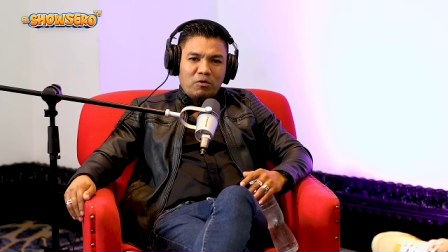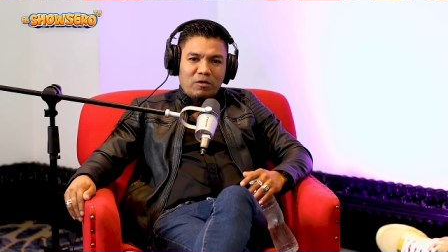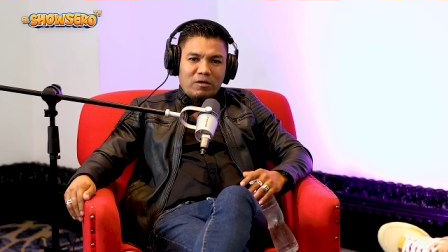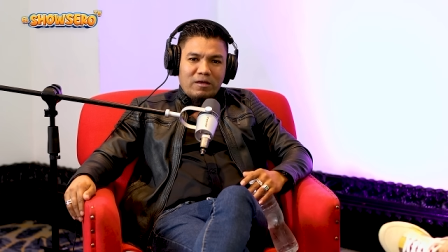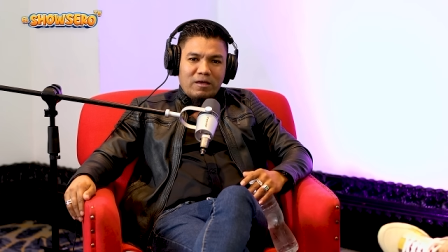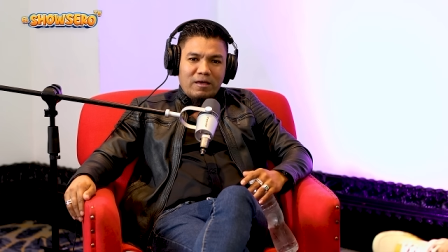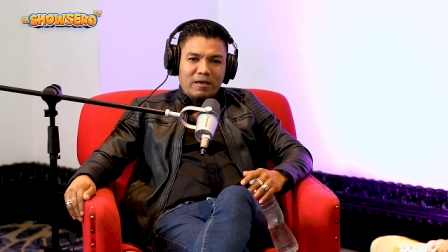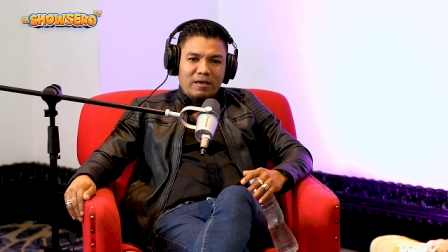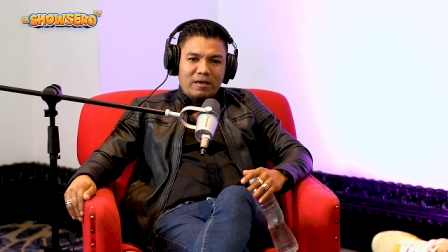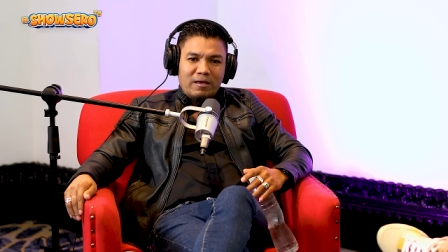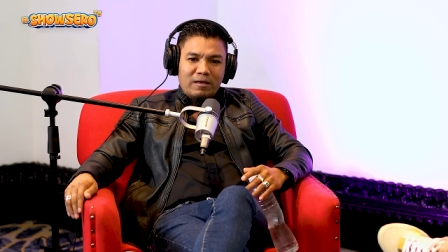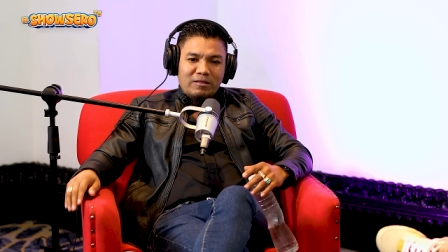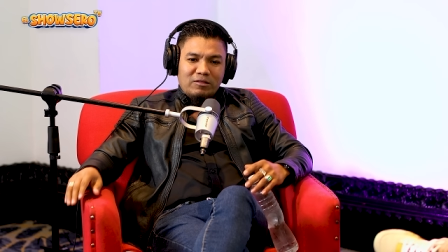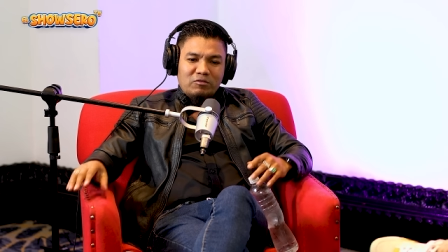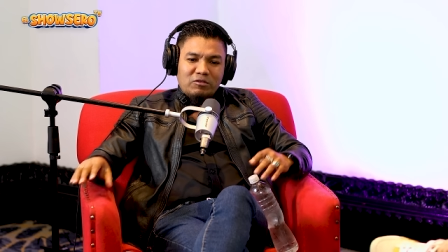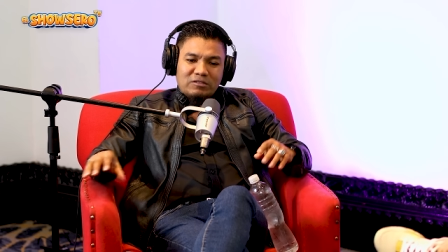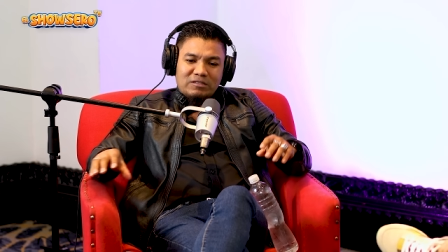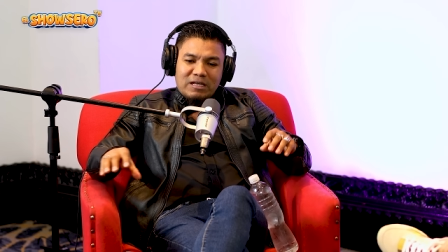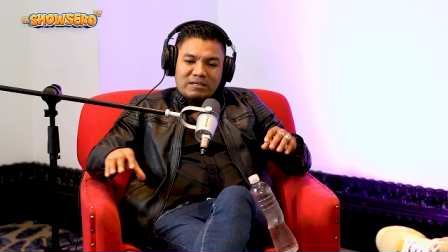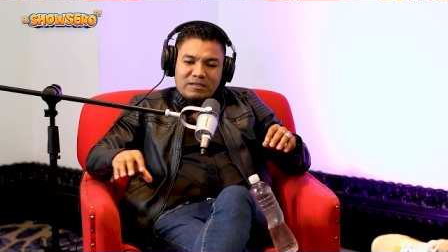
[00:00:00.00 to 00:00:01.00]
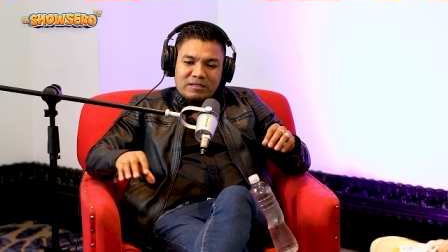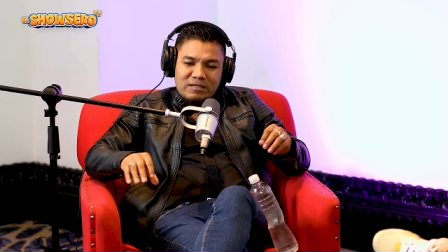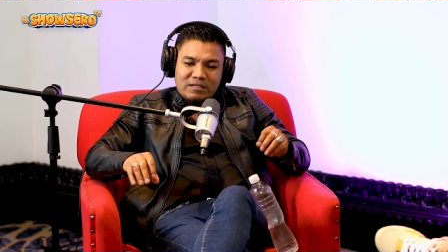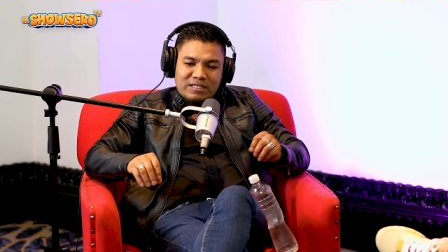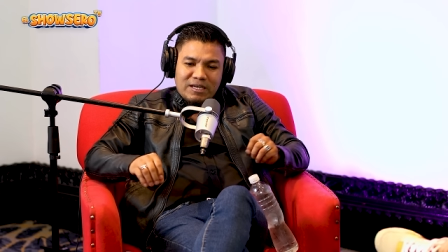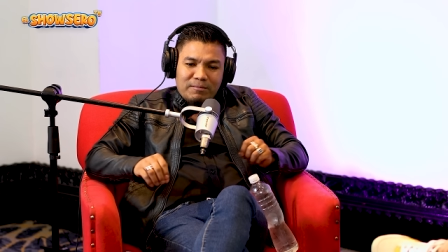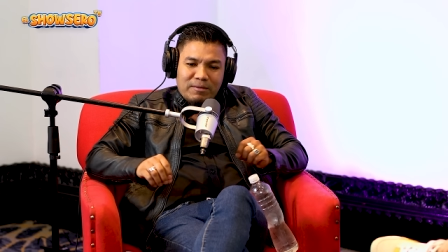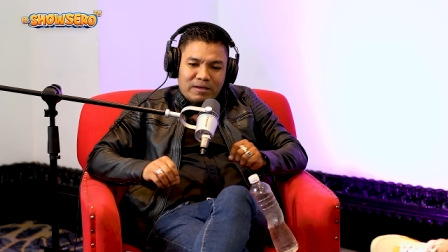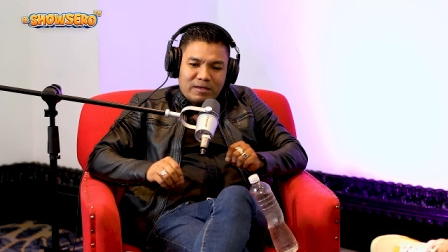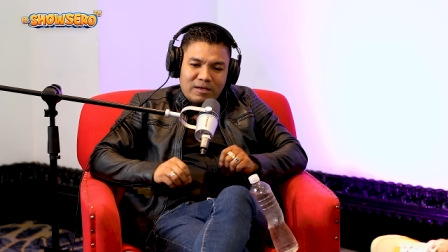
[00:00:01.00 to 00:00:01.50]
porque tú estás así
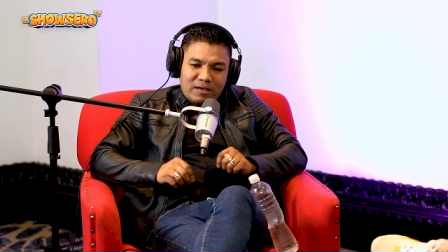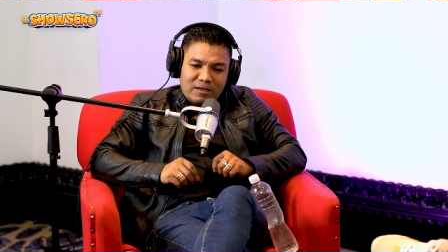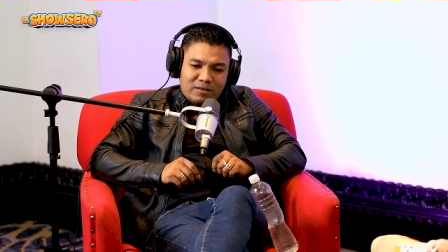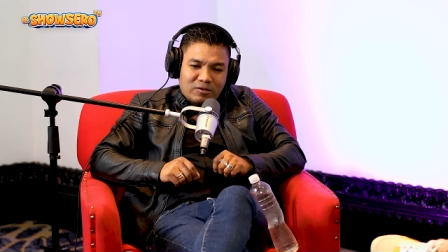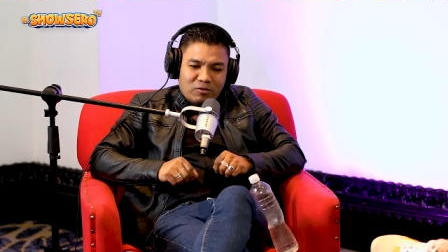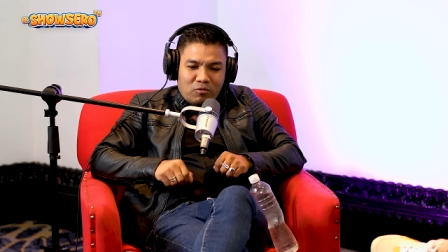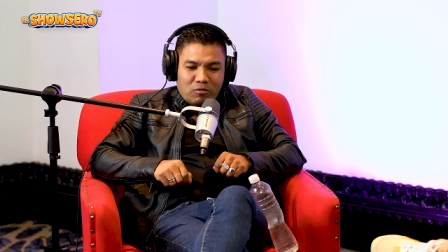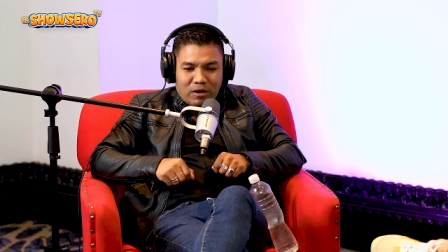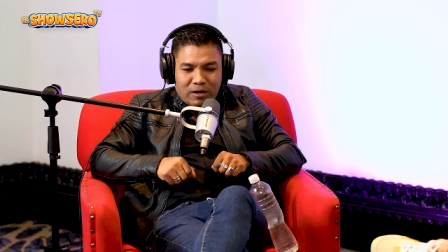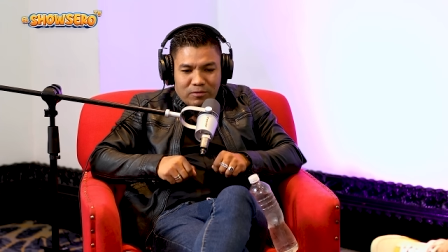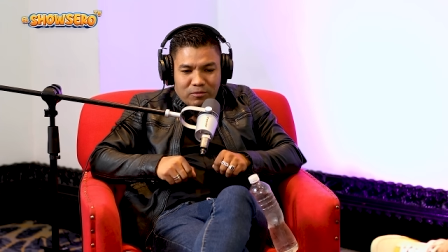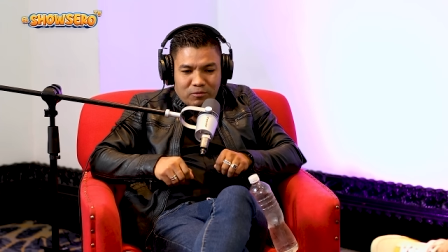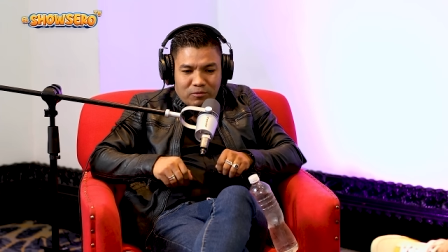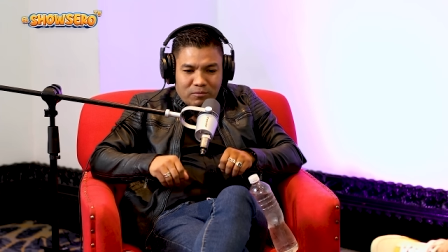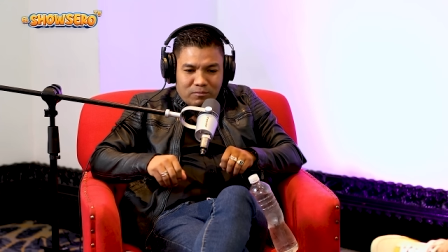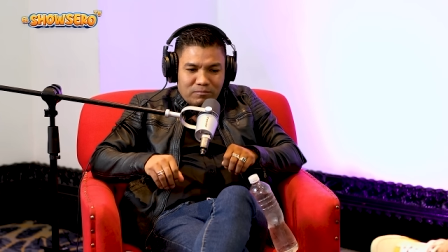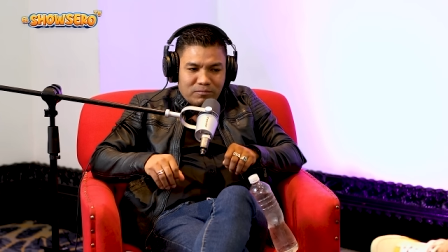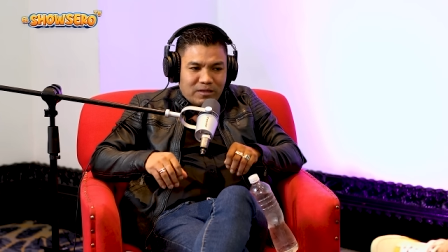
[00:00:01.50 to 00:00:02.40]
chamaquito jugando